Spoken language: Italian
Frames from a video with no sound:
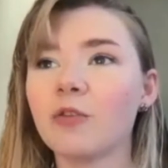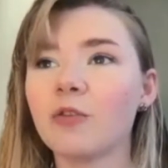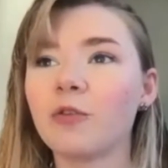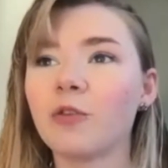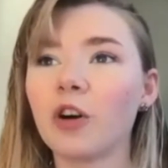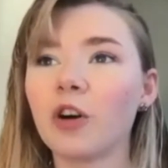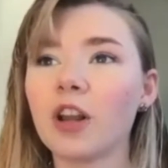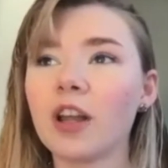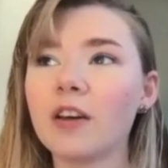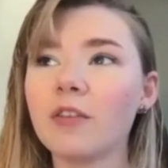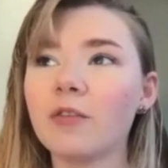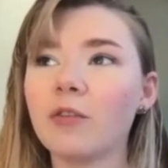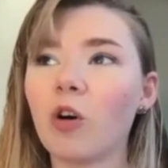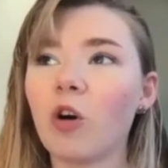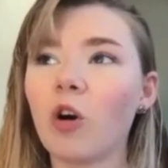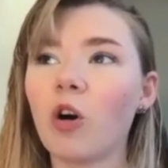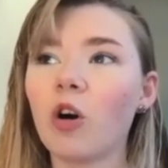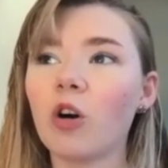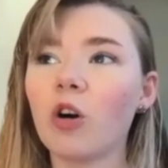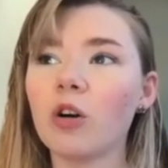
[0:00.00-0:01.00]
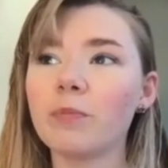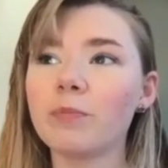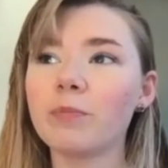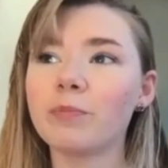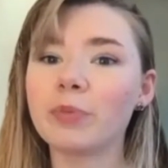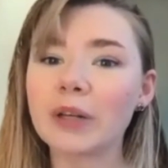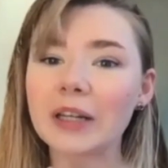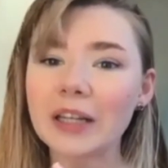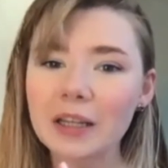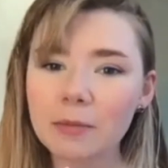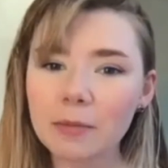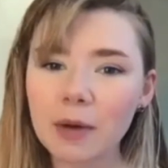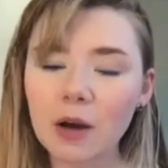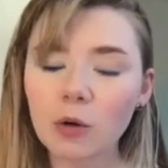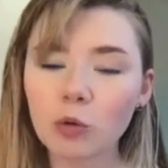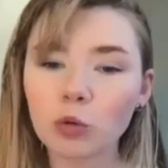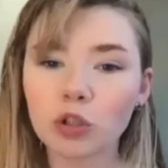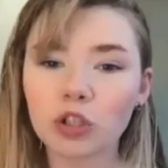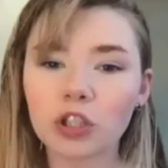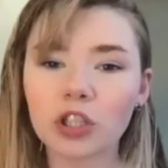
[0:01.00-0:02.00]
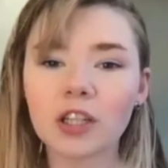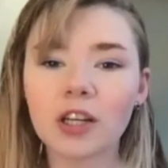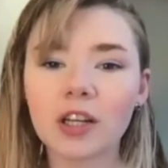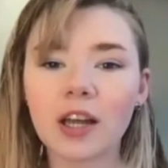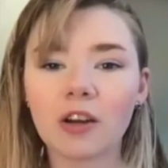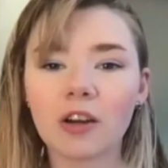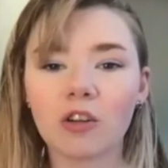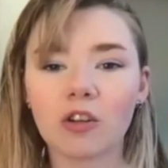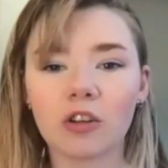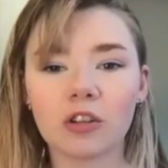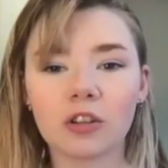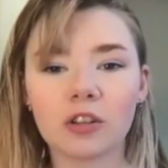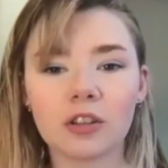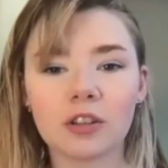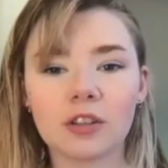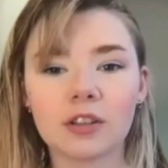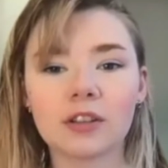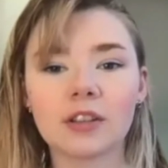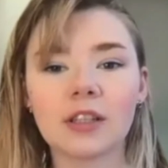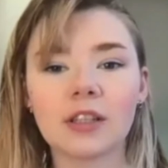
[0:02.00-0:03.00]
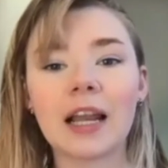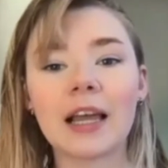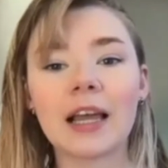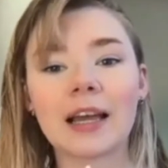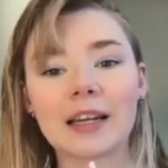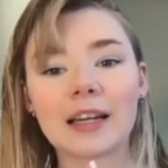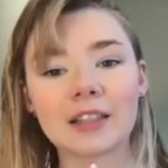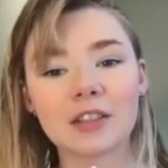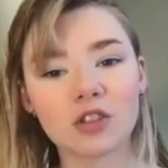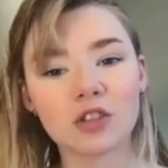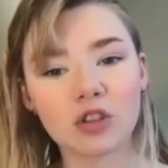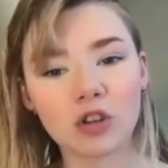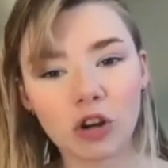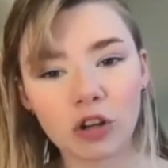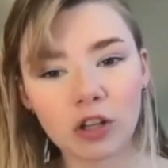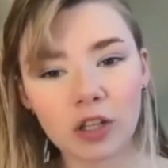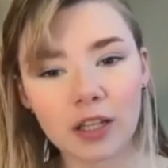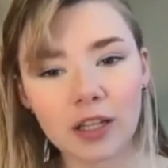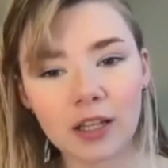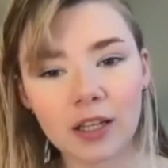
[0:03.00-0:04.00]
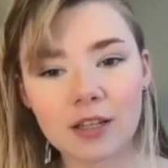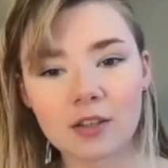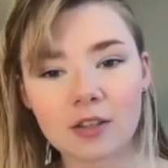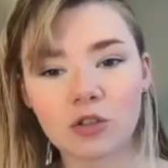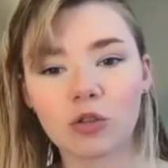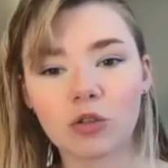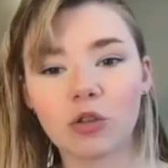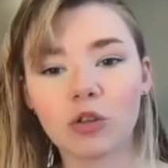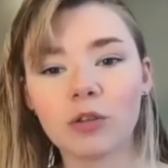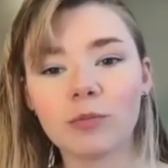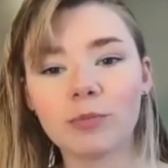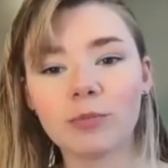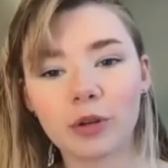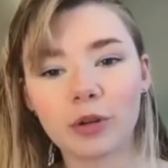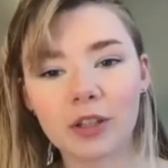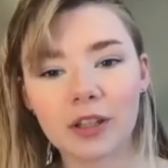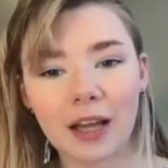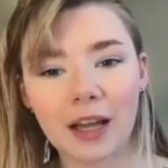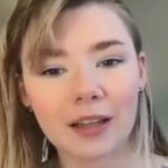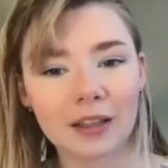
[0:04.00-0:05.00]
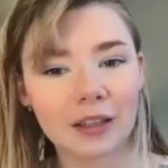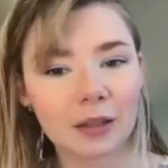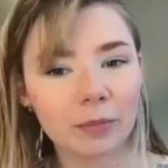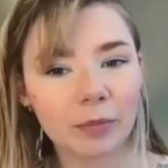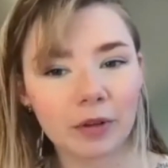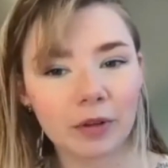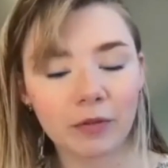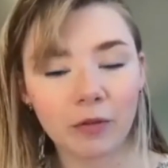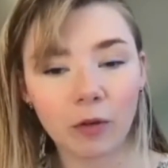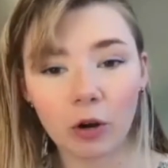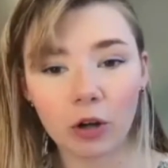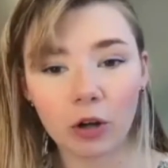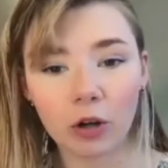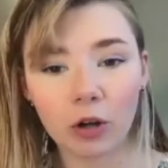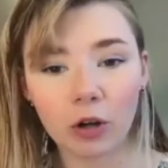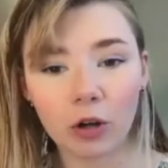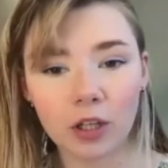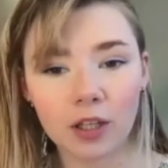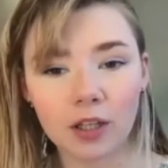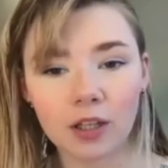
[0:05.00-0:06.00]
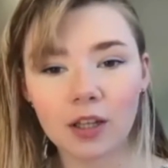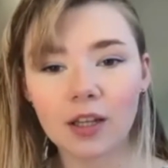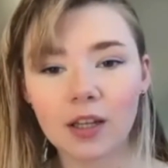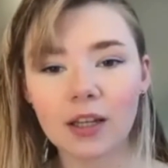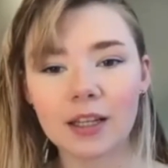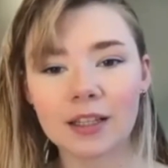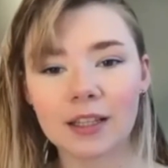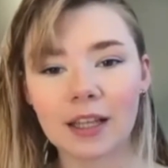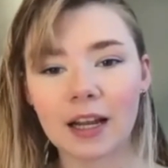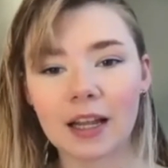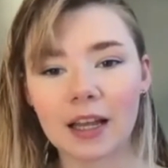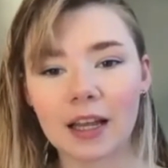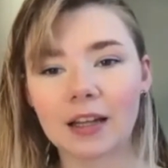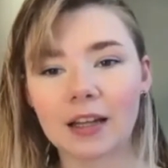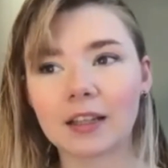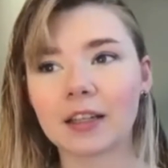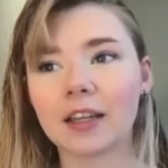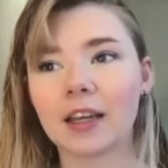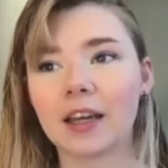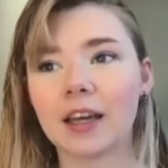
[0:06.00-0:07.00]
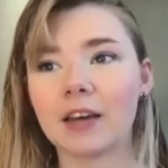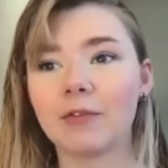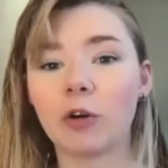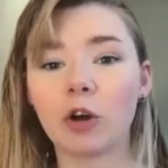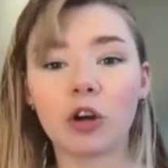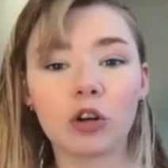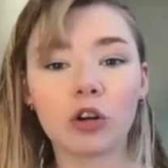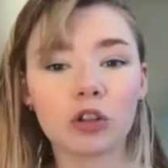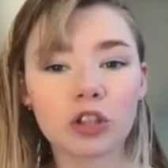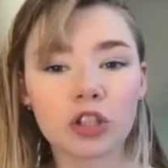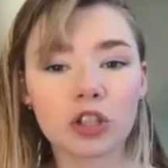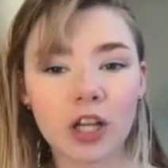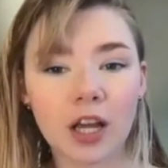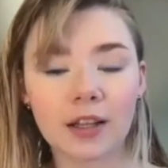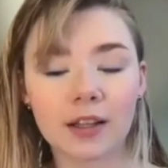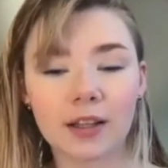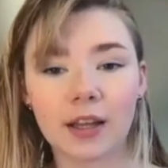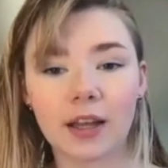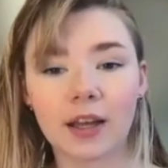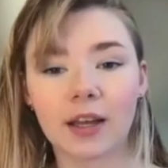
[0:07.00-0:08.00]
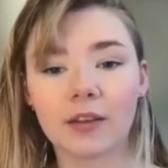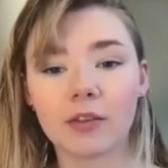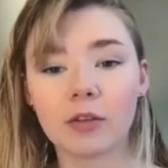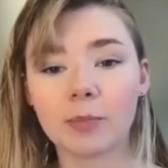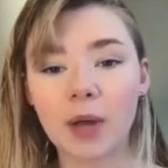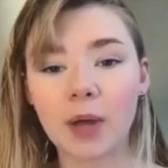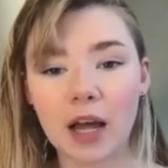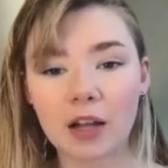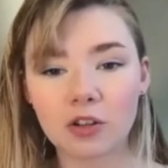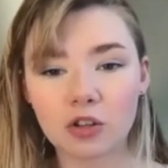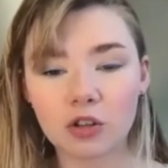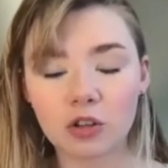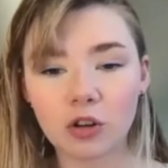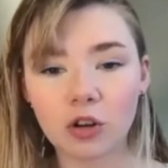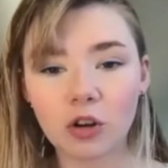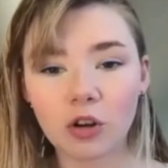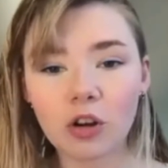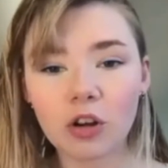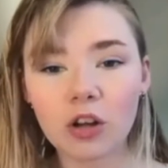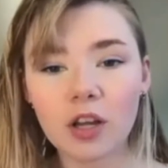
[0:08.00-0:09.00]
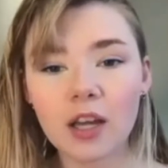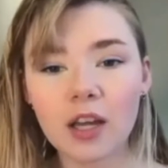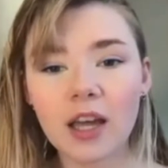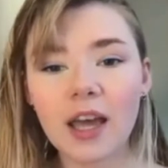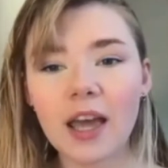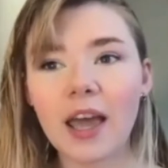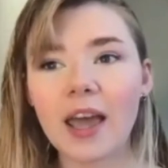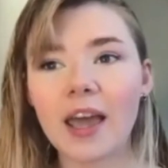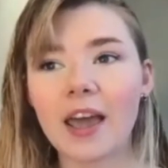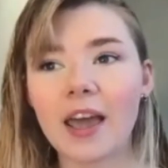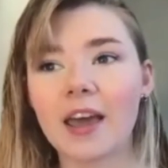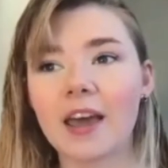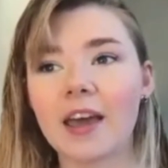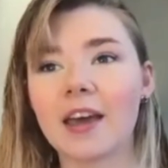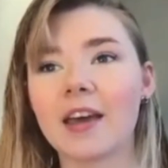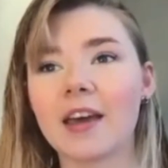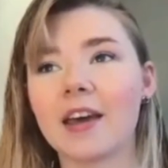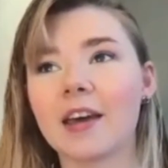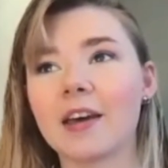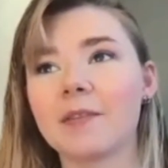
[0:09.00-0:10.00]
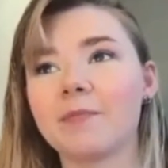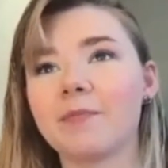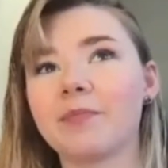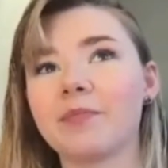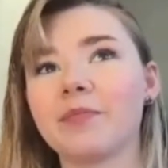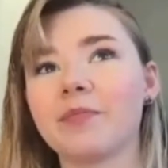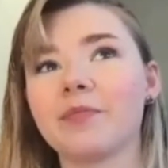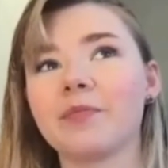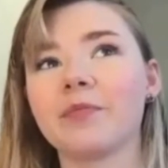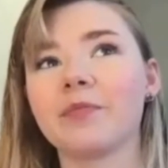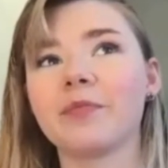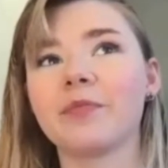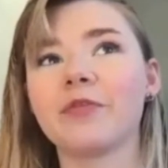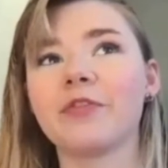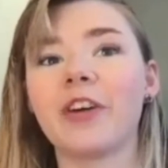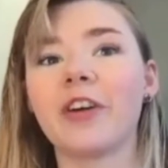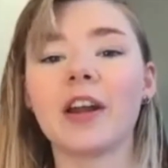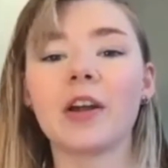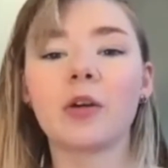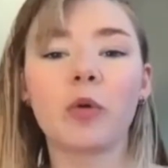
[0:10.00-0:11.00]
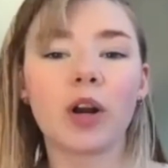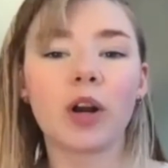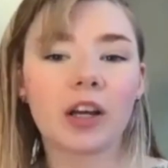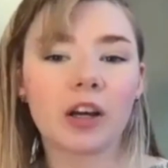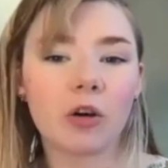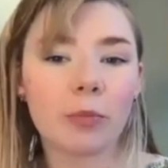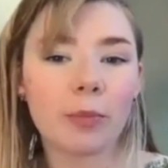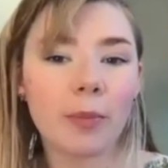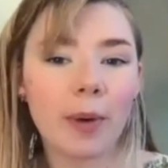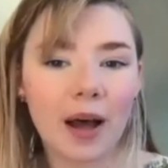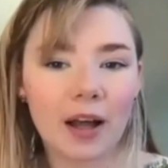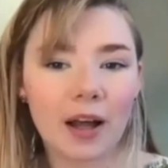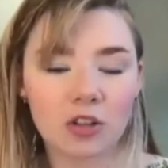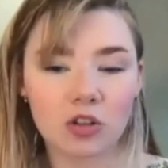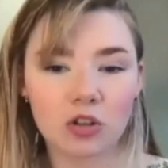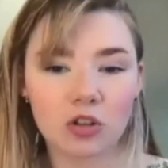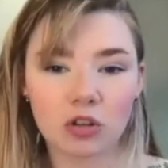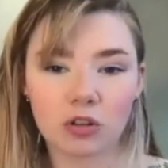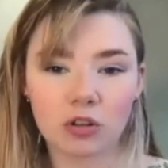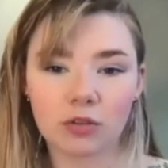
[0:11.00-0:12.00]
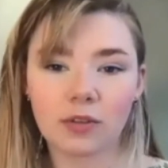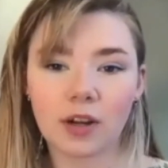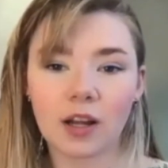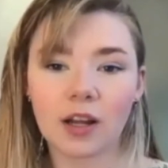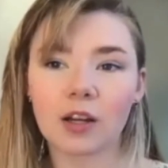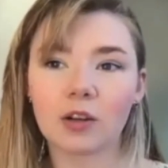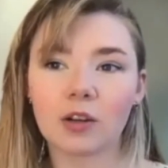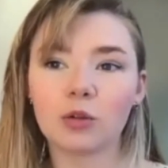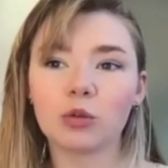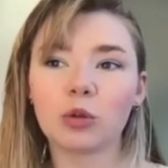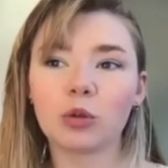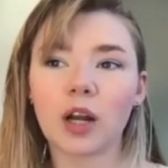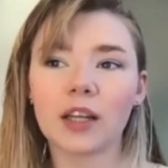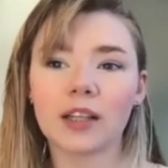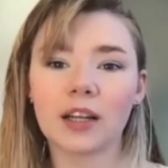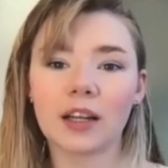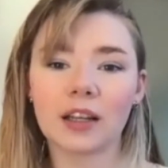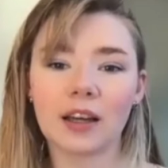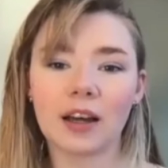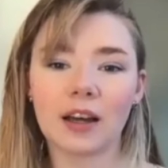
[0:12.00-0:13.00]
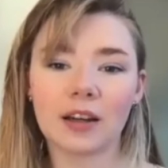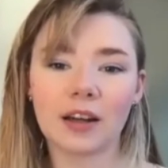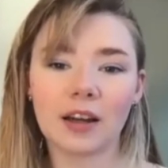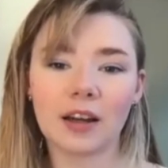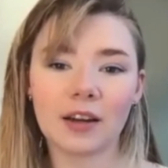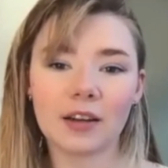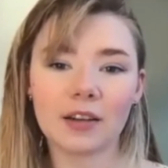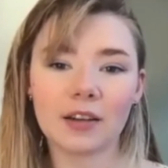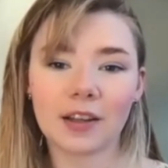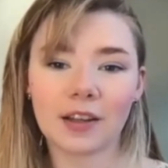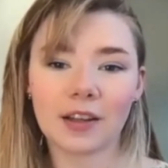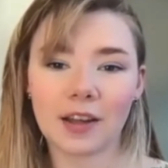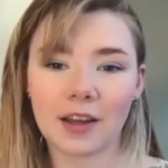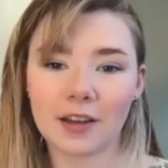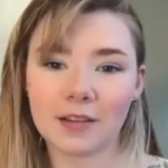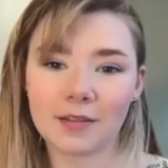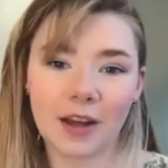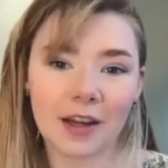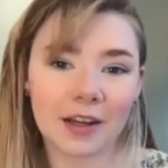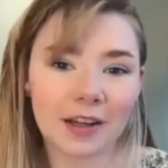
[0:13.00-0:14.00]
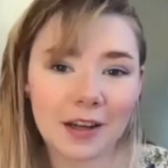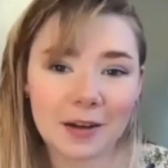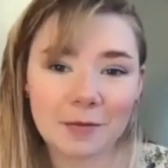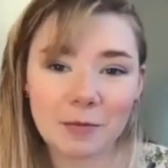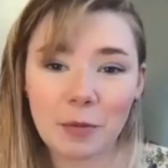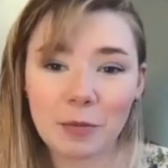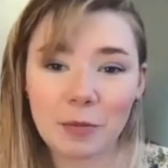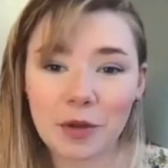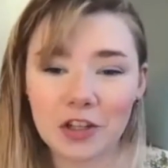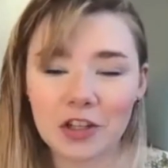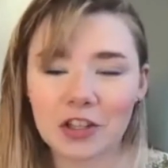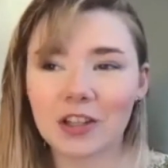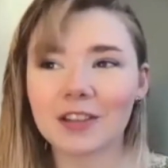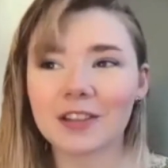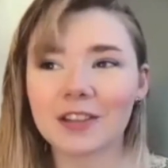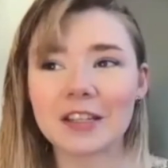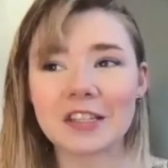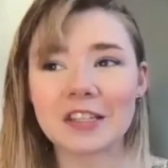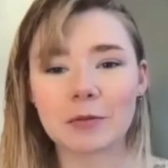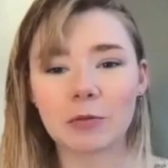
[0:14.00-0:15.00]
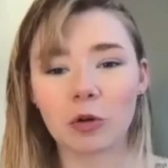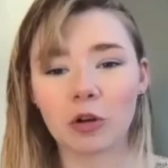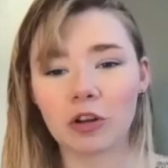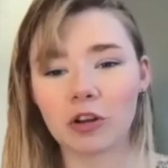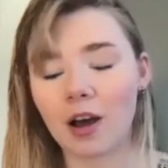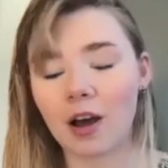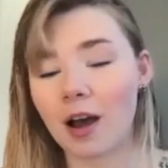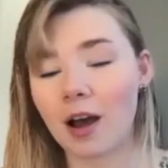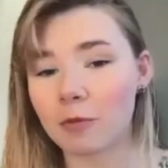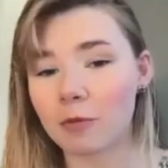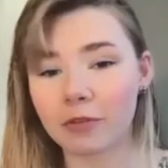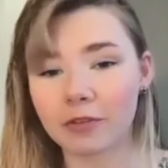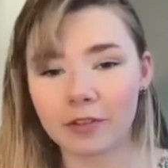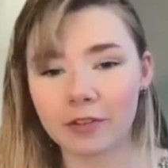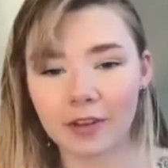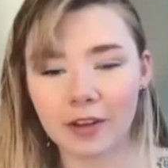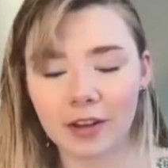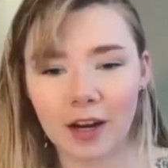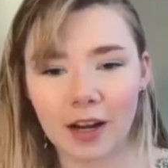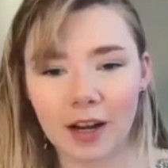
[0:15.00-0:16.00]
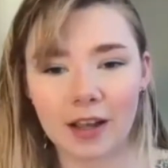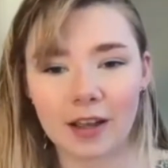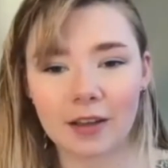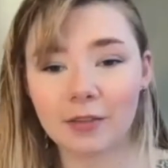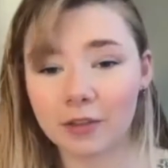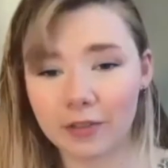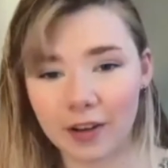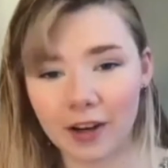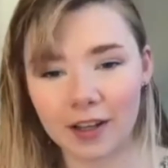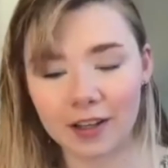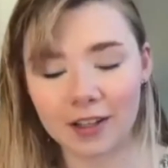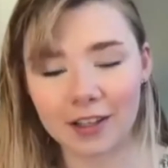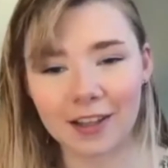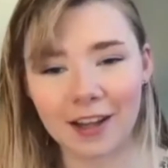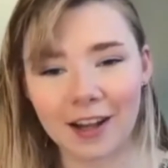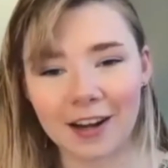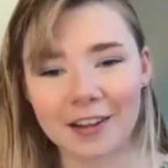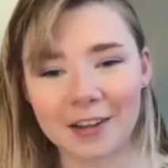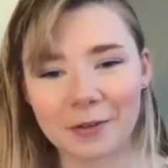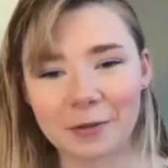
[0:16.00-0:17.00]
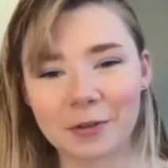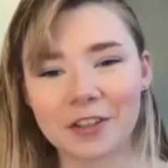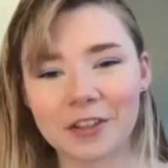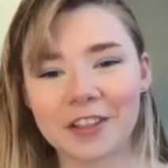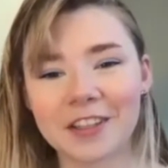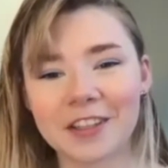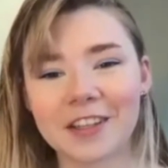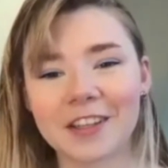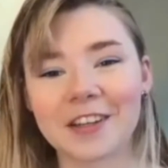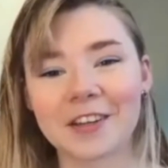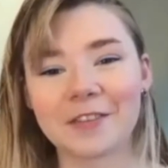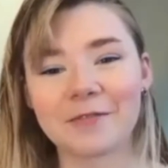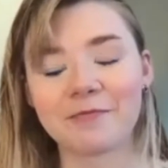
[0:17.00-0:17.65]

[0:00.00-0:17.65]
volevo prima uscire con le canzoni che sono importanti per voi italiani che voi conoscete, che vi piacciono e mm, fare qualche omaggio alla cultura italiana che anche a me piace tantissimo, io amo vivere, vivere in Italia, quindi